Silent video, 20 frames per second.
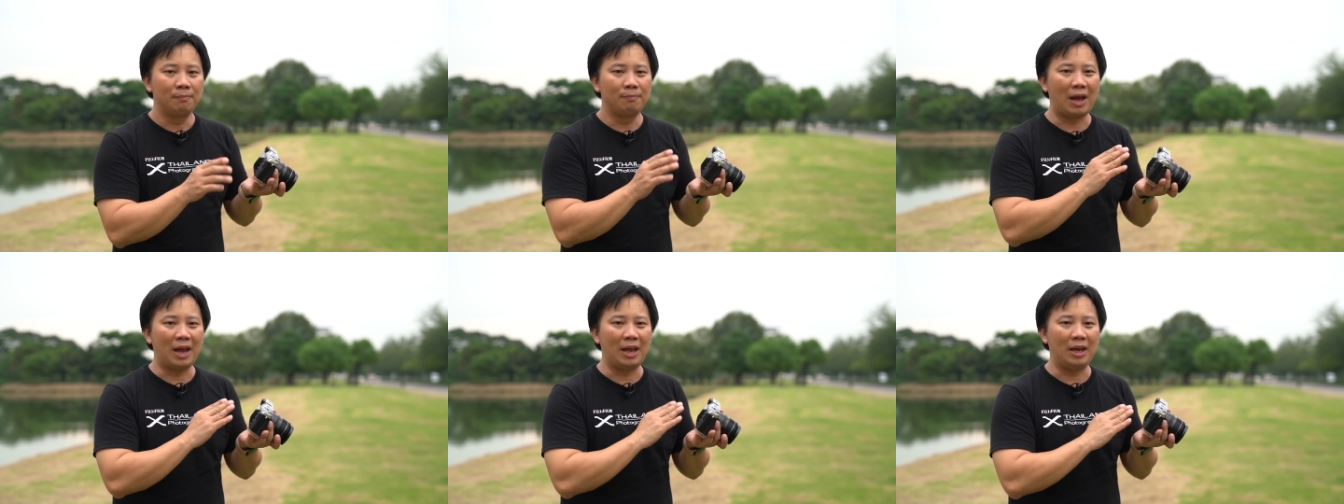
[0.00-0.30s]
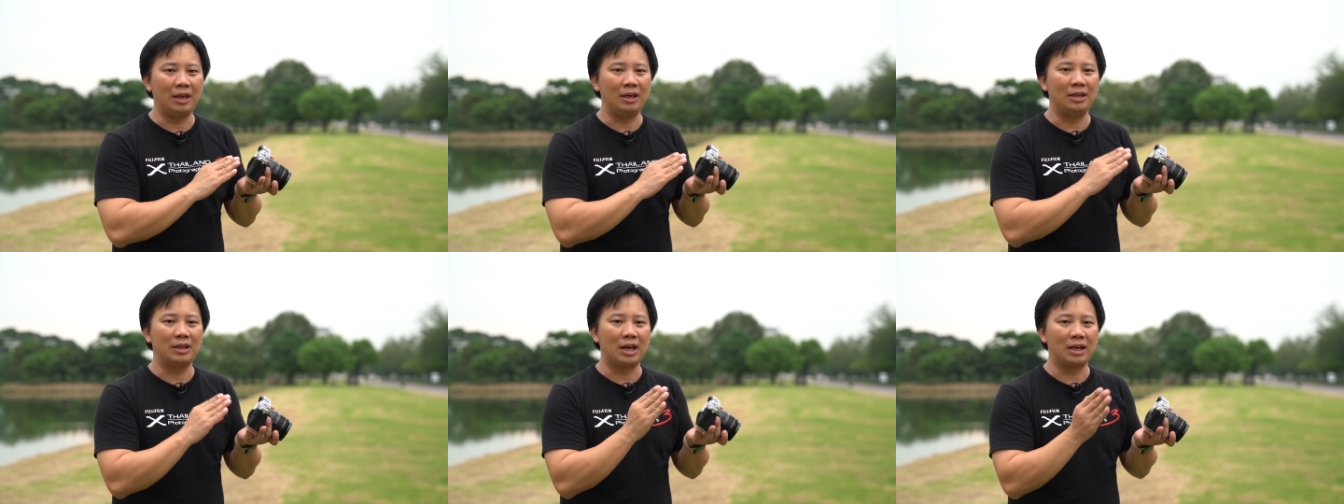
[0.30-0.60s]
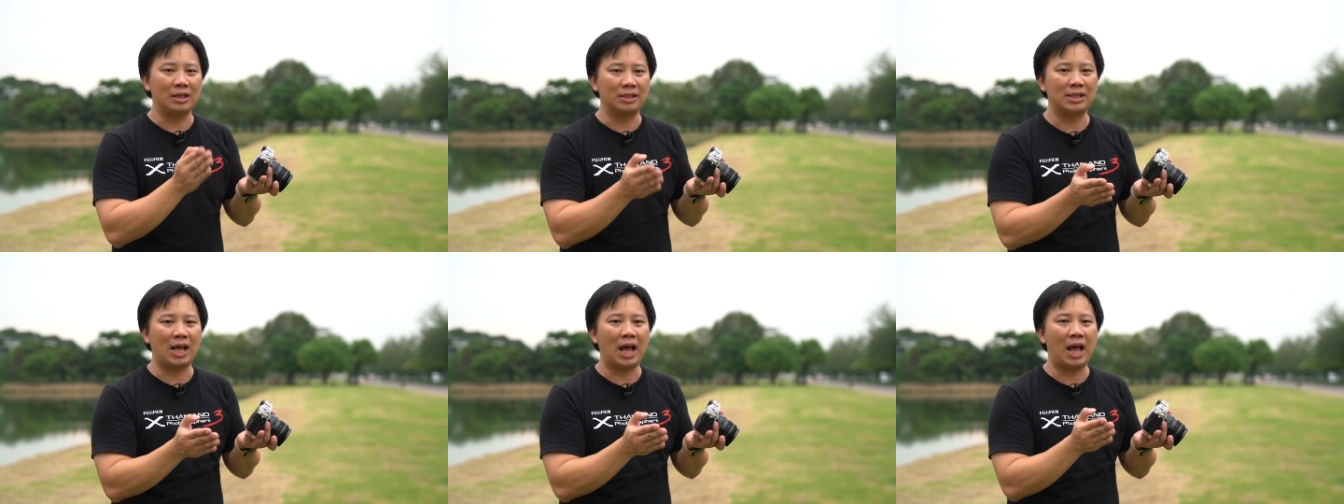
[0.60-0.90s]
ไปทา
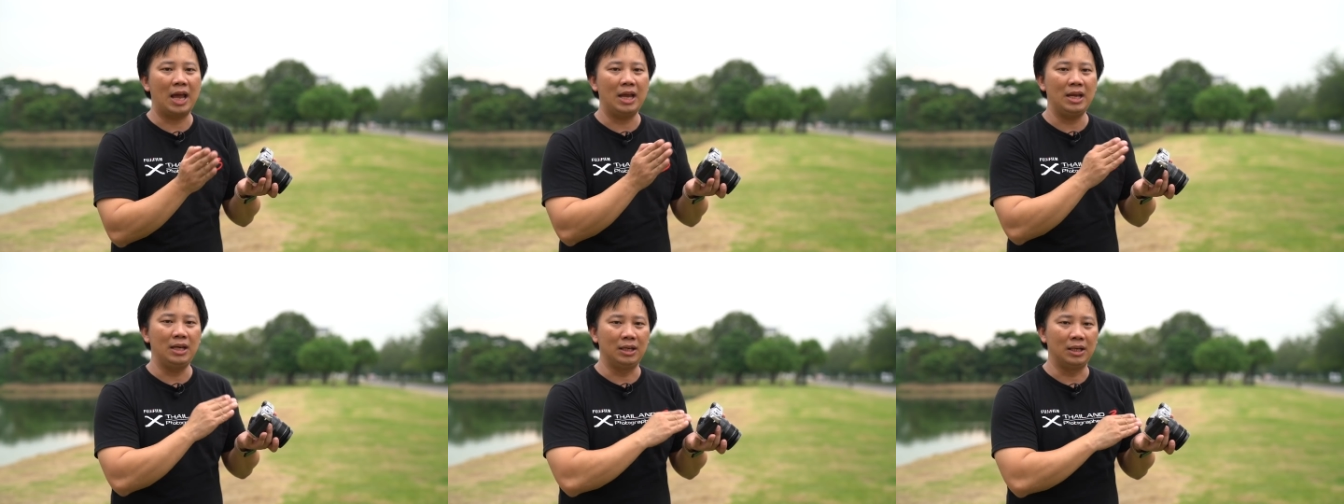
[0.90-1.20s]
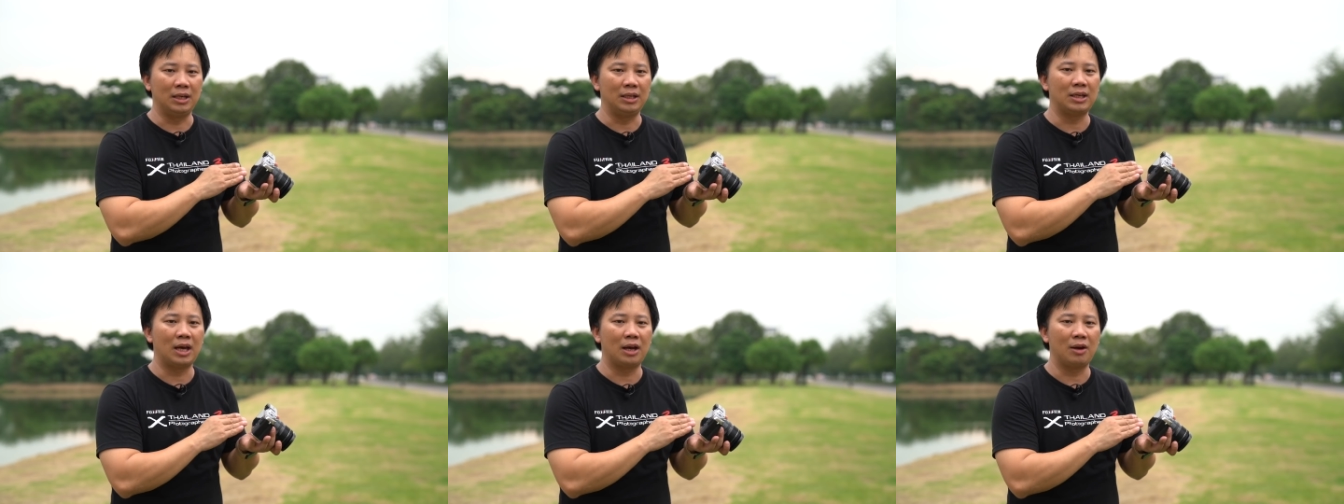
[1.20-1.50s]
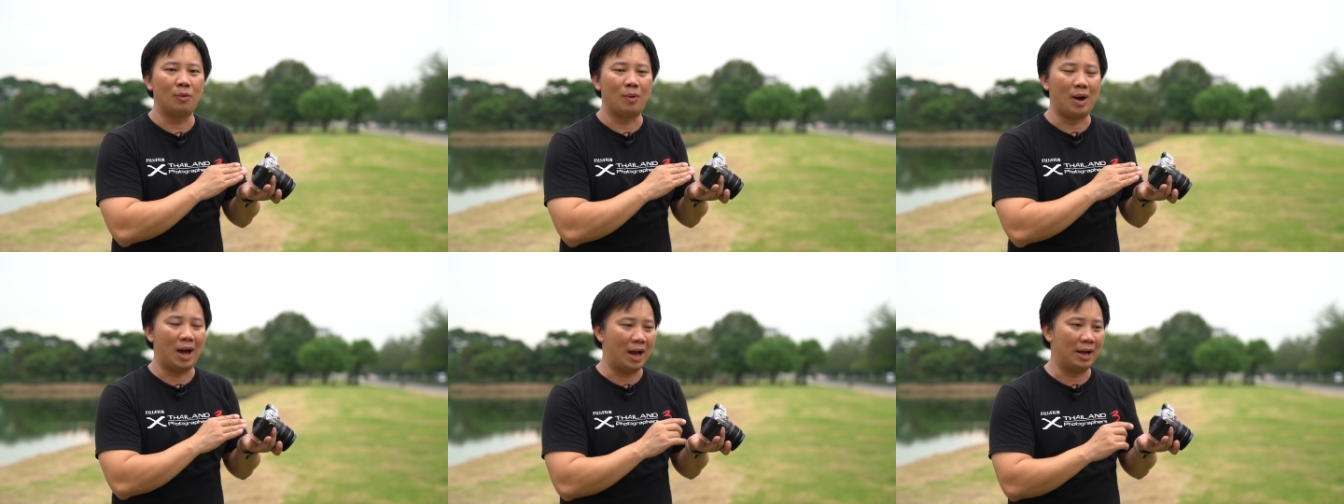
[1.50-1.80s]
งซ้ายหรือทาง
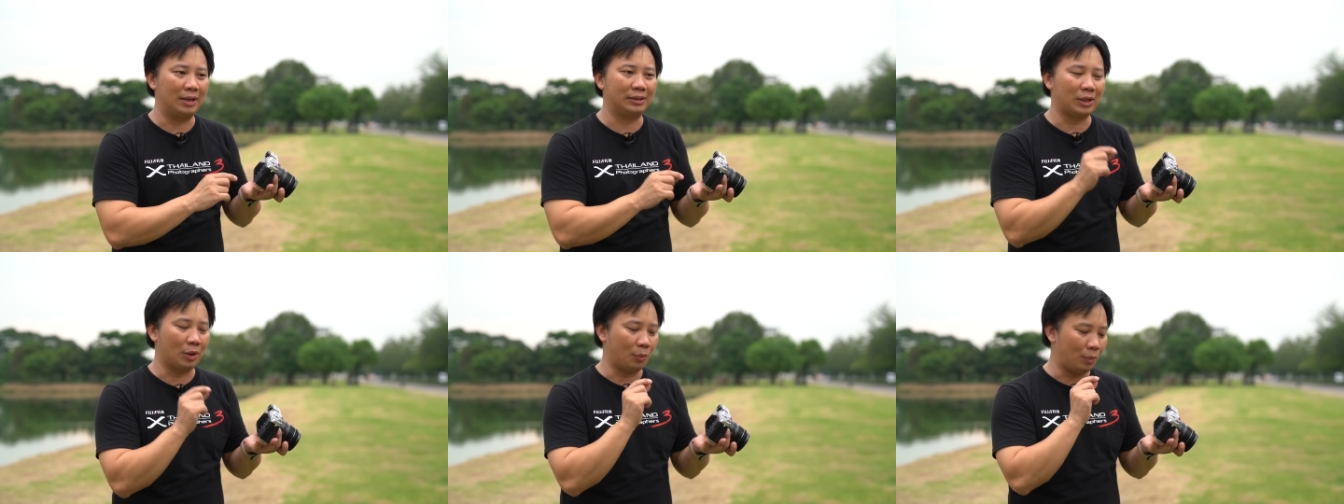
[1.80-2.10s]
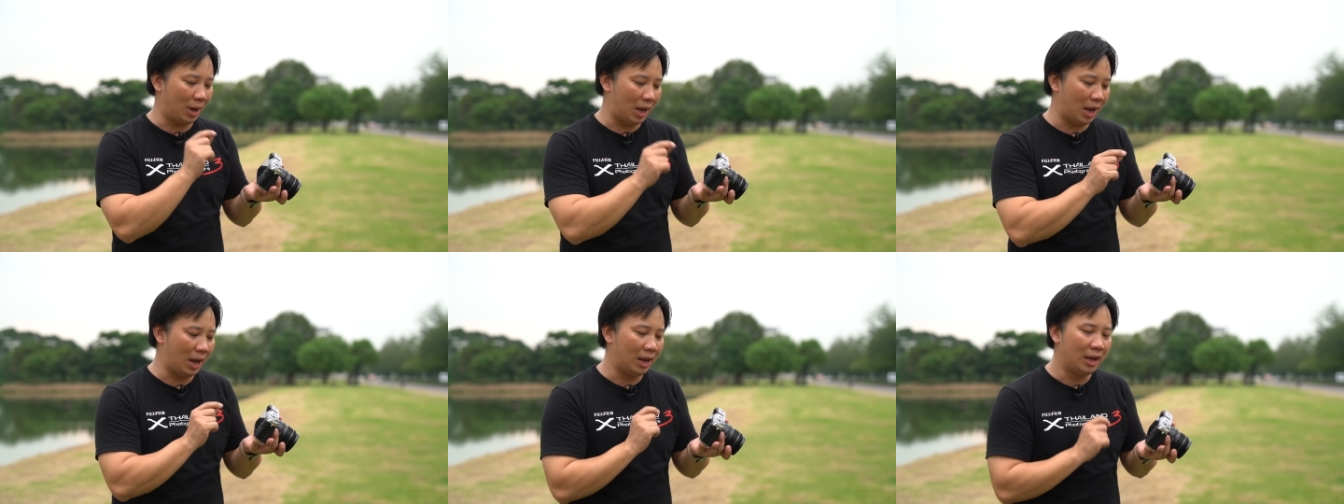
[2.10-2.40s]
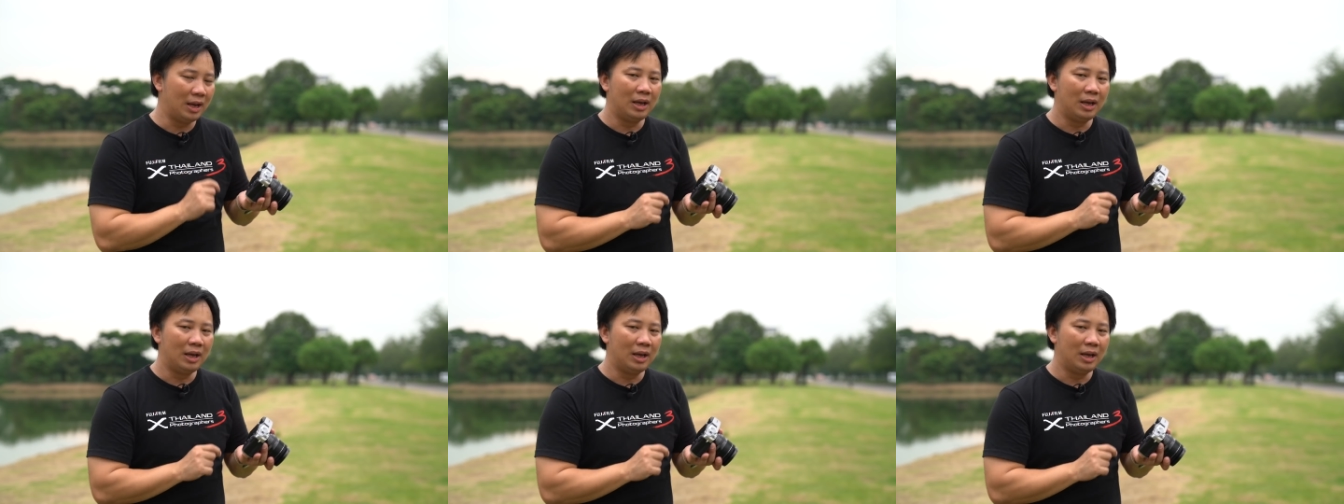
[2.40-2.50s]
ขวา แต่ว่า